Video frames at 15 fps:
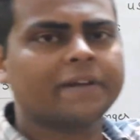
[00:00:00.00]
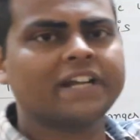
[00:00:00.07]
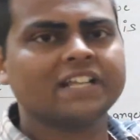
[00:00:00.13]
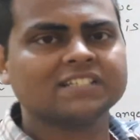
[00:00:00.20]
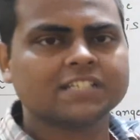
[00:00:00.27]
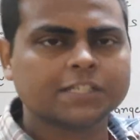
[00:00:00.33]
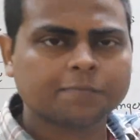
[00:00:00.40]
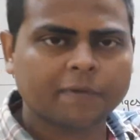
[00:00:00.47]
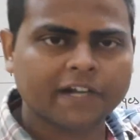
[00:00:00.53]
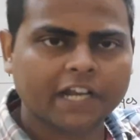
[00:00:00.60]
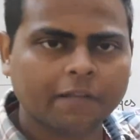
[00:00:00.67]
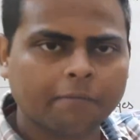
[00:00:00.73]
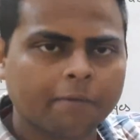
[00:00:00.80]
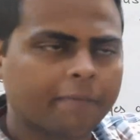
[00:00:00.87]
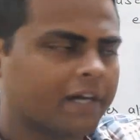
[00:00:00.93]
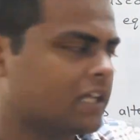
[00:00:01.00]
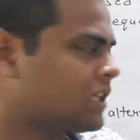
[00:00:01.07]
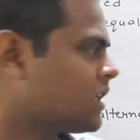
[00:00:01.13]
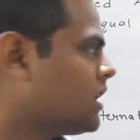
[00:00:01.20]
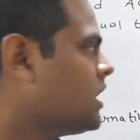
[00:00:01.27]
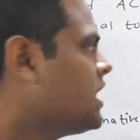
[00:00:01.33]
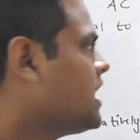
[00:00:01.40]
आपने डीसी स्पटरिंग में पढ़ा
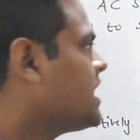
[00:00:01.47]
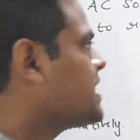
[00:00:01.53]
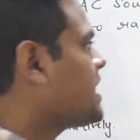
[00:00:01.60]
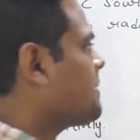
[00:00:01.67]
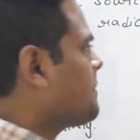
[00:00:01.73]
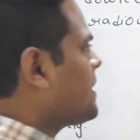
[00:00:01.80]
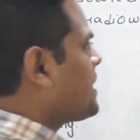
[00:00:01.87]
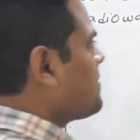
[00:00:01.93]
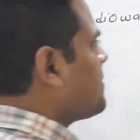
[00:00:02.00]
था यहाँ पर